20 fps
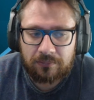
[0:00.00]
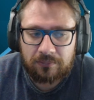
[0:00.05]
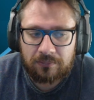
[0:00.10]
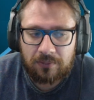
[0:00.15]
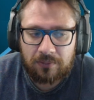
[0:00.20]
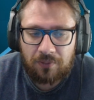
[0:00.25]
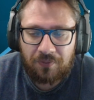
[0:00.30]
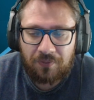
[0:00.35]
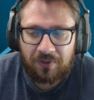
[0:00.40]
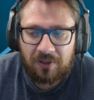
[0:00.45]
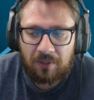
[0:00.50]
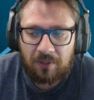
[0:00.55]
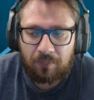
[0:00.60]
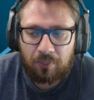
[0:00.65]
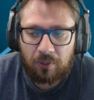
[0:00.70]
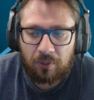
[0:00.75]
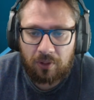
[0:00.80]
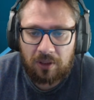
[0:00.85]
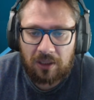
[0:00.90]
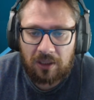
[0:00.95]
Nel
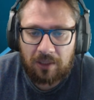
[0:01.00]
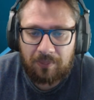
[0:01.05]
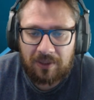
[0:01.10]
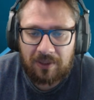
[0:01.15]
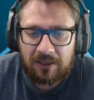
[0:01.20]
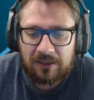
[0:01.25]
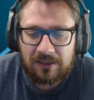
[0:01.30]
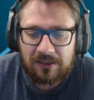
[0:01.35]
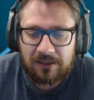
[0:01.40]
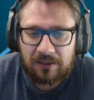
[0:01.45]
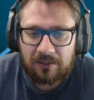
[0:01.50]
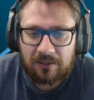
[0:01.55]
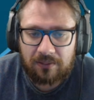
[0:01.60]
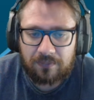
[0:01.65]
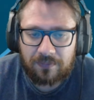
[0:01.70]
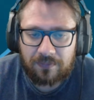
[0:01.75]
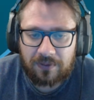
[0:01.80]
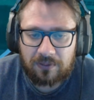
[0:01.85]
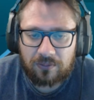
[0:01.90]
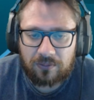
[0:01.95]
frattempo la kamikaze
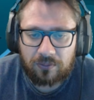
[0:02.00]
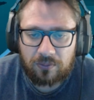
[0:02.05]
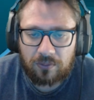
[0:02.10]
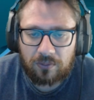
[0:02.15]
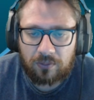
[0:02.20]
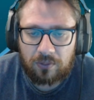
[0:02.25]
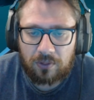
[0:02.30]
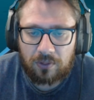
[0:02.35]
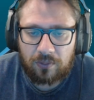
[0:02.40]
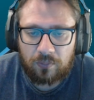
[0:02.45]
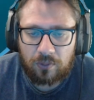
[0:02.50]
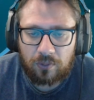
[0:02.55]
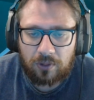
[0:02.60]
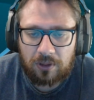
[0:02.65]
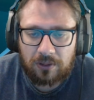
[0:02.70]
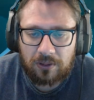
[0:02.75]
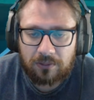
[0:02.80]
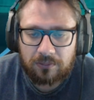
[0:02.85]
fa tutto quello che vuole.